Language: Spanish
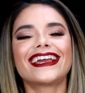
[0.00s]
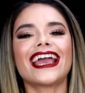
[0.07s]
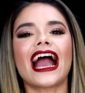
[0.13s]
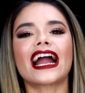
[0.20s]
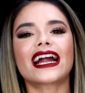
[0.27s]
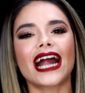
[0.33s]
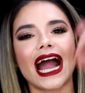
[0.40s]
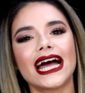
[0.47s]
que
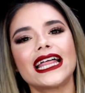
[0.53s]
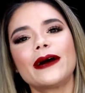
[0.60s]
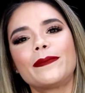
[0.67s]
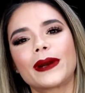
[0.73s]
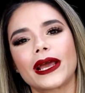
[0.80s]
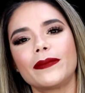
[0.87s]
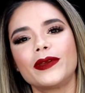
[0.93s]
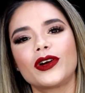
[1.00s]
a cada
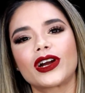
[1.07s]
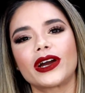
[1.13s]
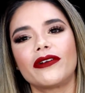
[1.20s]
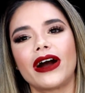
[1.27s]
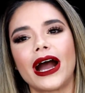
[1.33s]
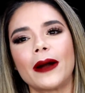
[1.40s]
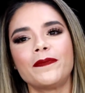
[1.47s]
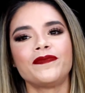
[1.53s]
premio que
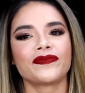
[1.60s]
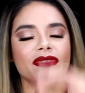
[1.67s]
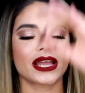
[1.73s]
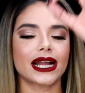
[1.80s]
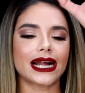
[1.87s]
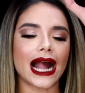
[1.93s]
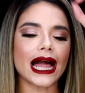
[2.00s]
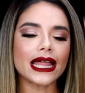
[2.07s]
va,
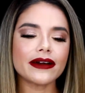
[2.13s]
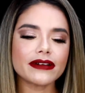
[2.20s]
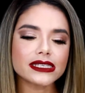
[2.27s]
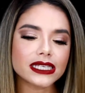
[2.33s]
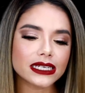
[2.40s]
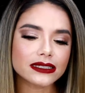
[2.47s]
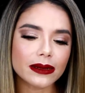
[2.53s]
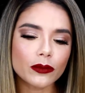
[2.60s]
cada vez
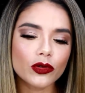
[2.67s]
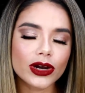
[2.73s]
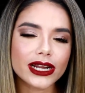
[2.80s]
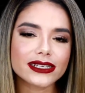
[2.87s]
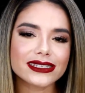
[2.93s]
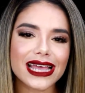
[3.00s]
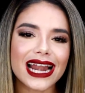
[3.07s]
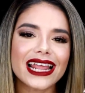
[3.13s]
que esa
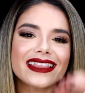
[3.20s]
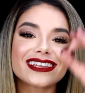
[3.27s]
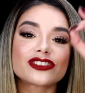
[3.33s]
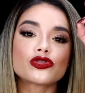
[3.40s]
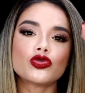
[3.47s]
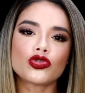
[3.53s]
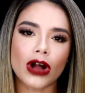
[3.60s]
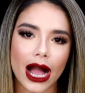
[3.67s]
mujer sale de
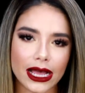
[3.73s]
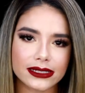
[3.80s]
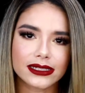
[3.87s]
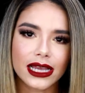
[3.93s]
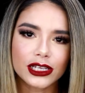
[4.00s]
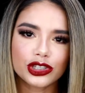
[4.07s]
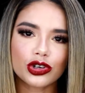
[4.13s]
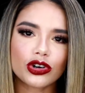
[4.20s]
su
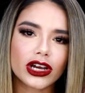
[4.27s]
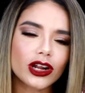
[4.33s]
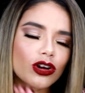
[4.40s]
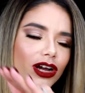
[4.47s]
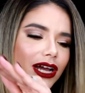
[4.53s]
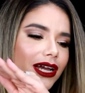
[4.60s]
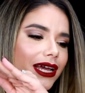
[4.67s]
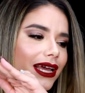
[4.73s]
casa, yo
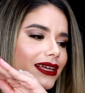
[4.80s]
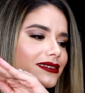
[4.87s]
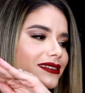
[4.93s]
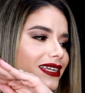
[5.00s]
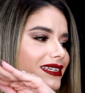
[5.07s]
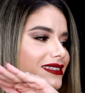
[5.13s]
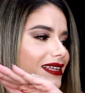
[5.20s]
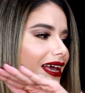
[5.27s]
creo que, es
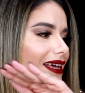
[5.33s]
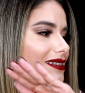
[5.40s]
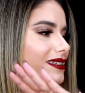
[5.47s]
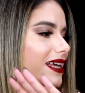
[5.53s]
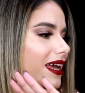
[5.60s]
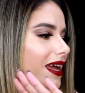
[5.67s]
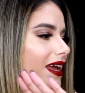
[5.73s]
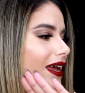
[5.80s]
que es,
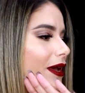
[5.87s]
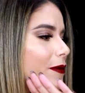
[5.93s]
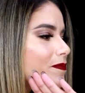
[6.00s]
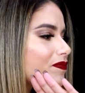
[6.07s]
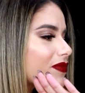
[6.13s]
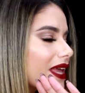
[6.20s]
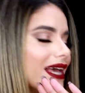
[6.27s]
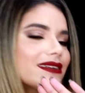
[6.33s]
que
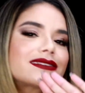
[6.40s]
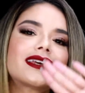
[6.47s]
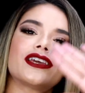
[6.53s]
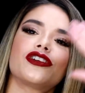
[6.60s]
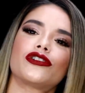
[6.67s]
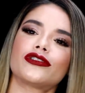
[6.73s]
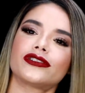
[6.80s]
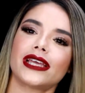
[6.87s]
es que
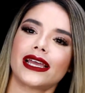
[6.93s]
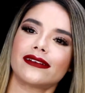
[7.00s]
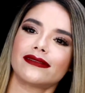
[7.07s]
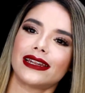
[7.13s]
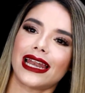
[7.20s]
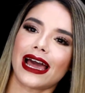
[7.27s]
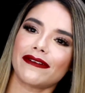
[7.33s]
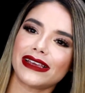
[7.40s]
yo no sé,
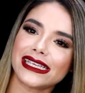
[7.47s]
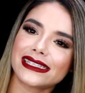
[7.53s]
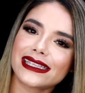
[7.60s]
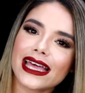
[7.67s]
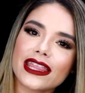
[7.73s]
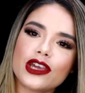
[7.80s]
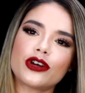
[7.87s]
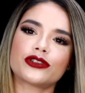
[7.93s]
la
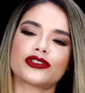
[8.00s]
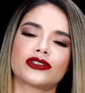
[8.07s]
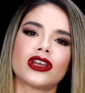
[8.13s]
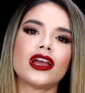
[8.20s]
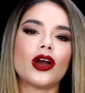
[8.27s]
viste Dios